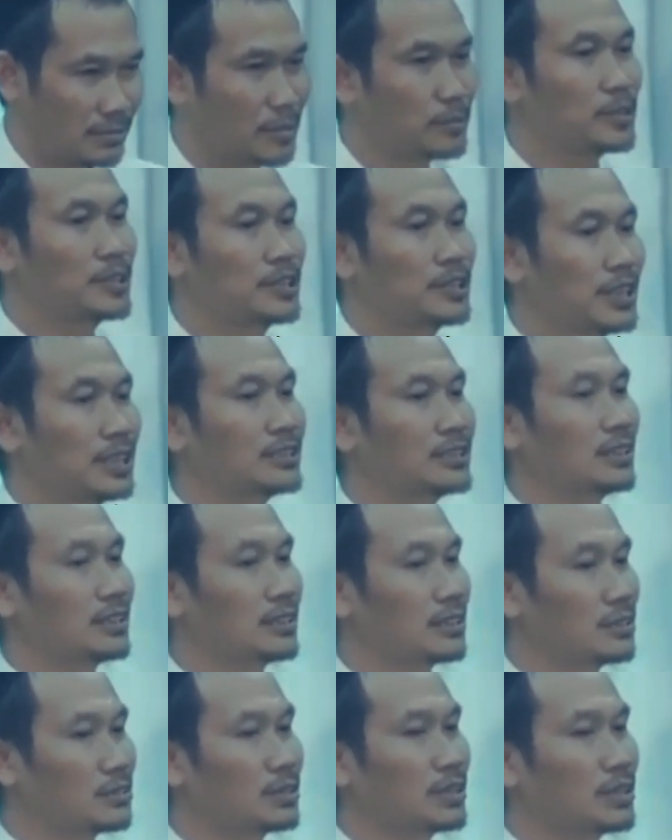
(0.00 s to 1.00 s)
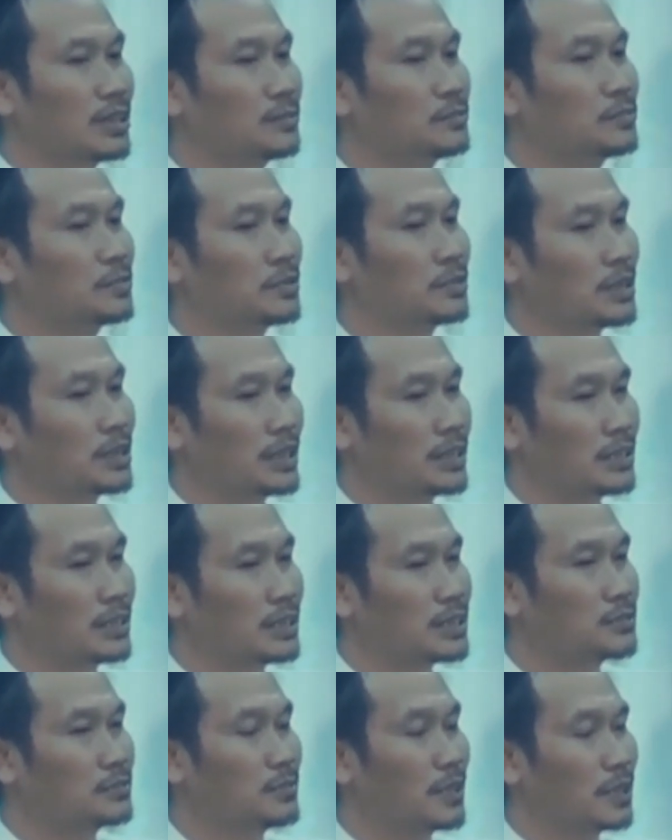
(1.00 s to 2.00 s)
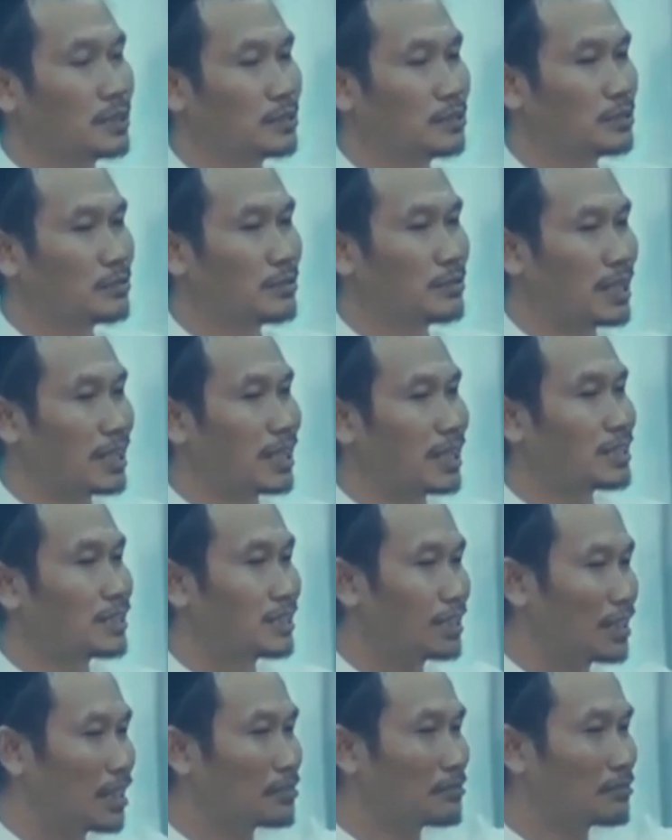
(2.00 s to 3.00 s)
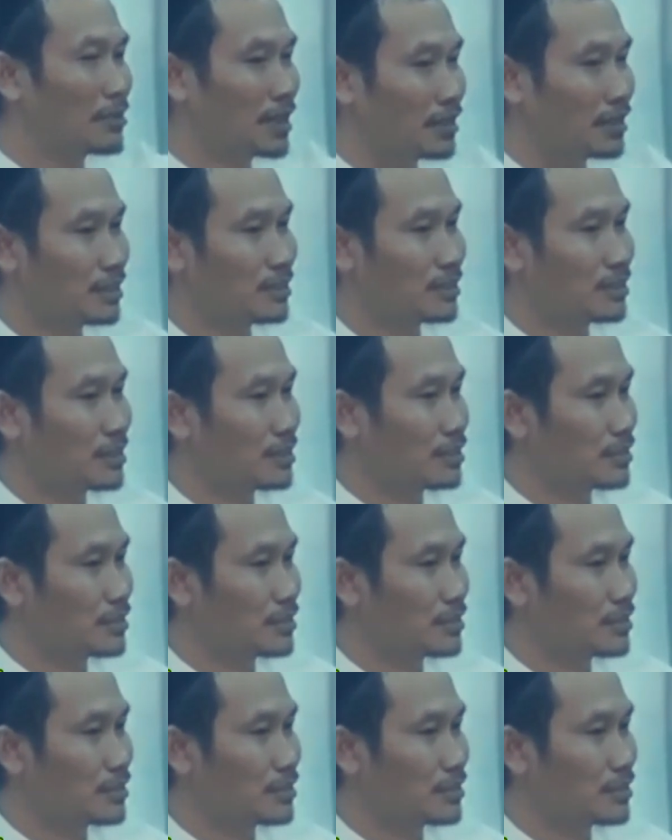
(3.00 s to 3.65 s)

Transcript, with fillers: Kemudian tentu ini bukan nisbatul walad ilal walid,